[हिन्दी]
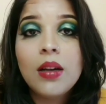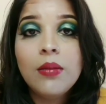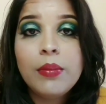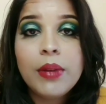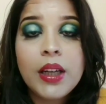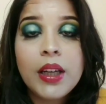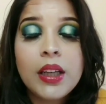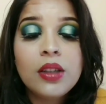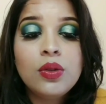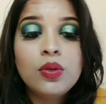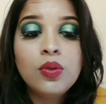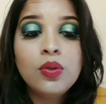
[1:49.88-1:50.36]

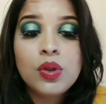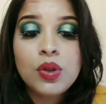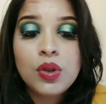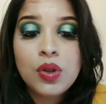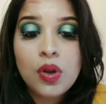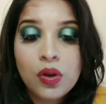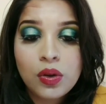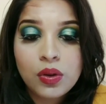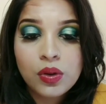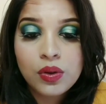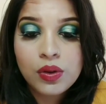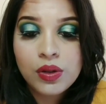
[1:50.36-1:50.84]
मैंने दूध
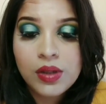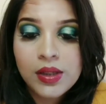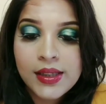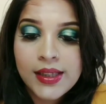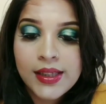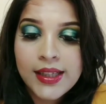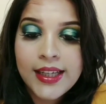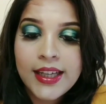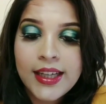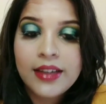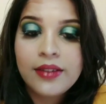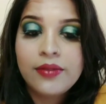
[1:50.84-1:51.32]
चौकोस
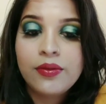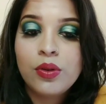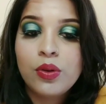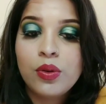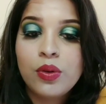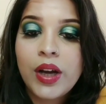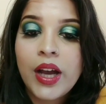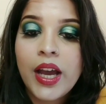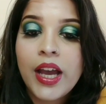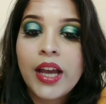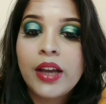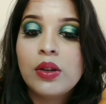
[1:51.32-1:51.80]
दिए
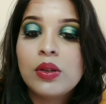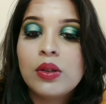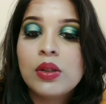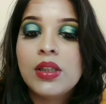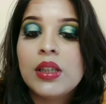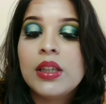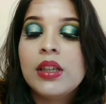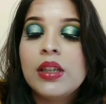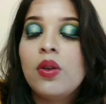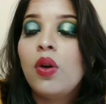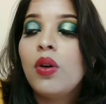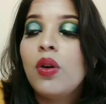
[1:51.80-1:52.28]
वो खाए
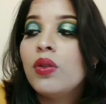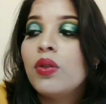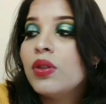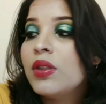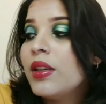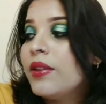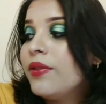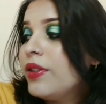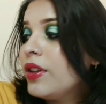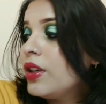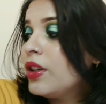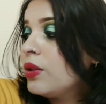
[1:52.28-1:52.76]
उसने और
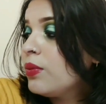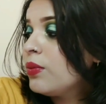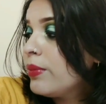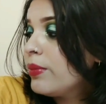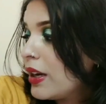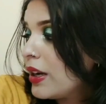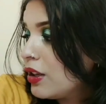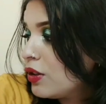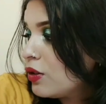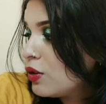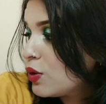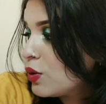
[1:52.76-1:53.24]
उसने फिर
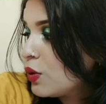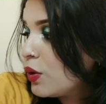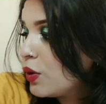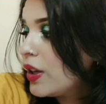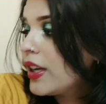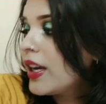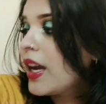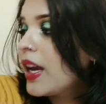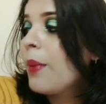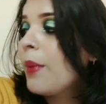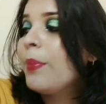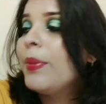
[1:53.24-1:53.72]
मैंने उसको
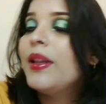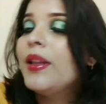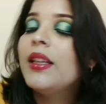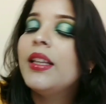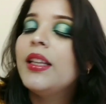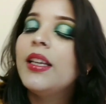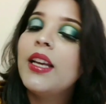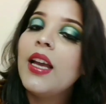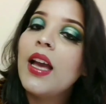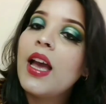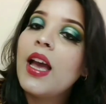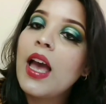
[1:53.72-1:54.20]
एक एप्पल
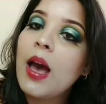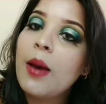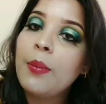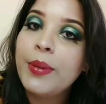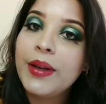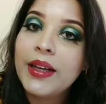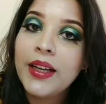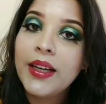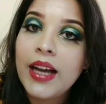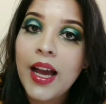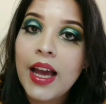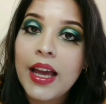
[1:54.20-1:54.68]
दिया
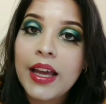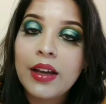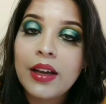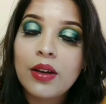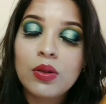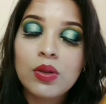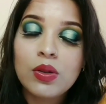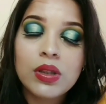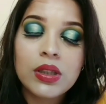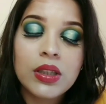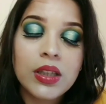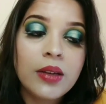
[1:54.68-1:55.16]
एप्पल खाया
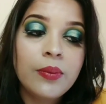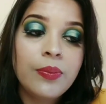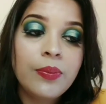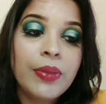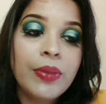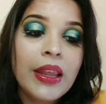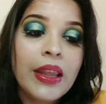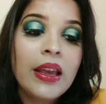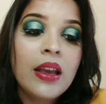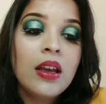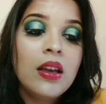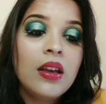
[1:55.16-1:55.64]
उसने
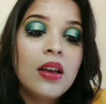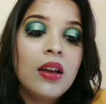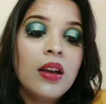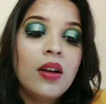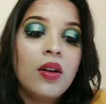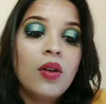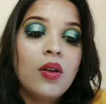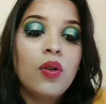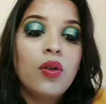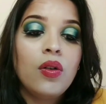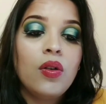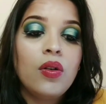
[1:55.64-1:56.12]

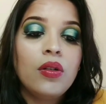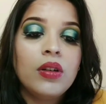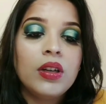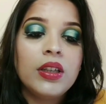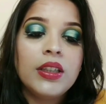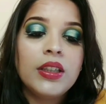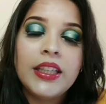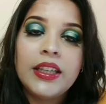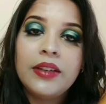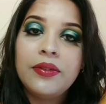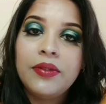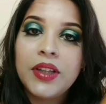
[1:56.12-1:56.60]
और
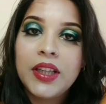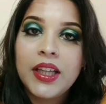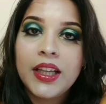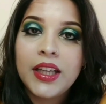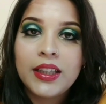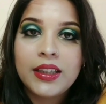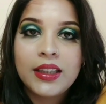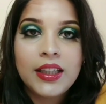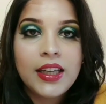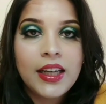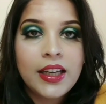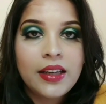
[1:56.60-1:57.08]
टीवी
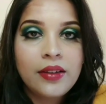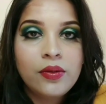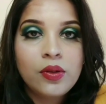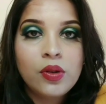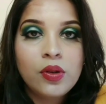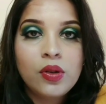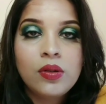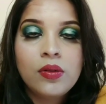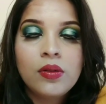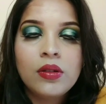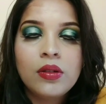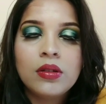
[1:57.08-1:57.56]
देखती रही
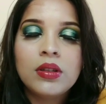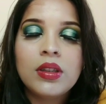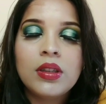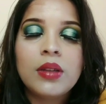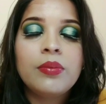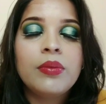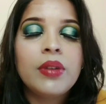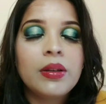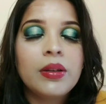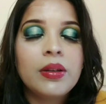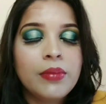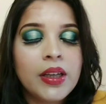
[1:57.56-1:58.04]
वो
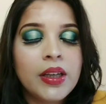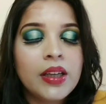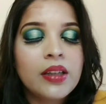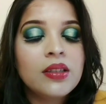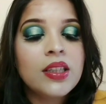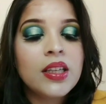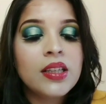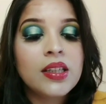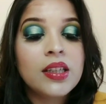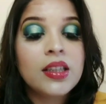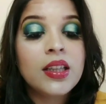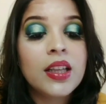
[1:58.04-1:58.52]
तब तक मैं
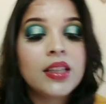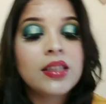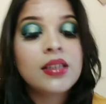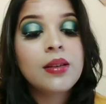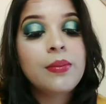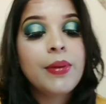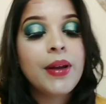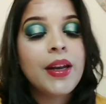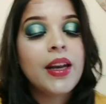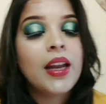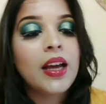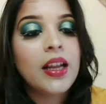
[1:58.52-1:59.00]
जैसे
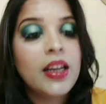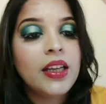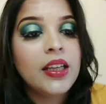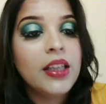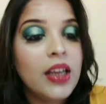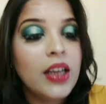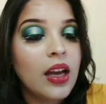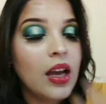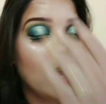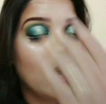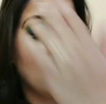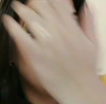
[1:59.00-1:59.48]
तैसे बना
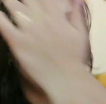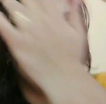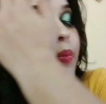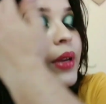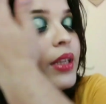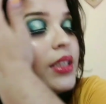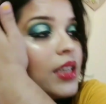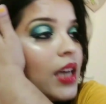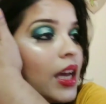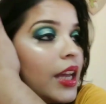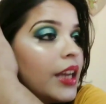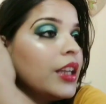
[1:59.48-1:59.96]
ली अब
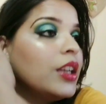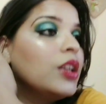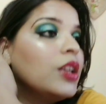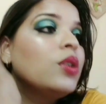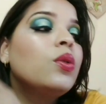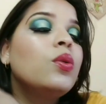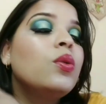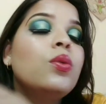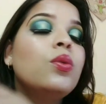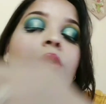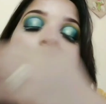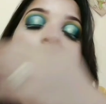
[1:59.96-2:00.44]
मैं जा रही
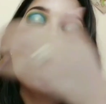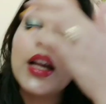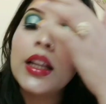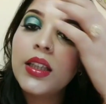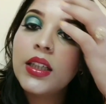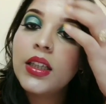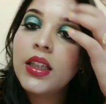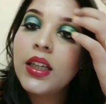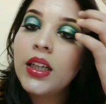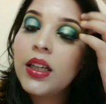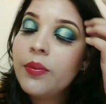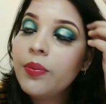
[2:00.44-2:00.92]
हूँ
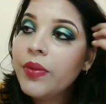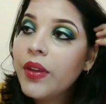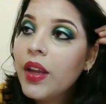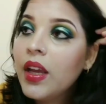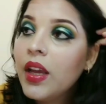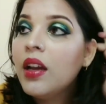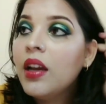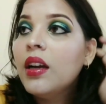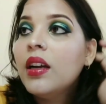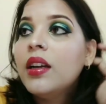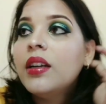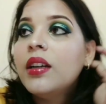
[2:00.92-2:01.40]
रात का
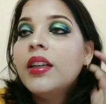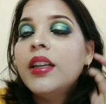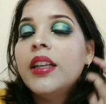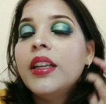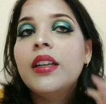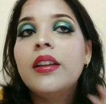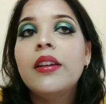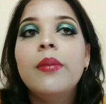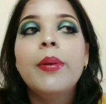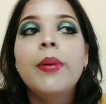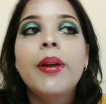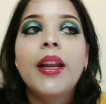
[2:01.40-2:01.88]

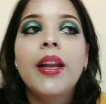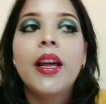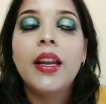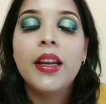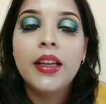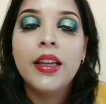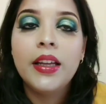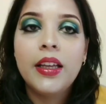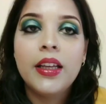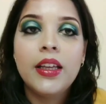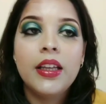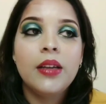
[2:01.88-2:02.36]
डिनर
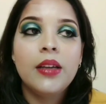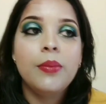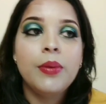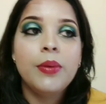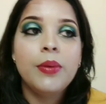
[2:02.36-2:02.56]
बनाने के लिए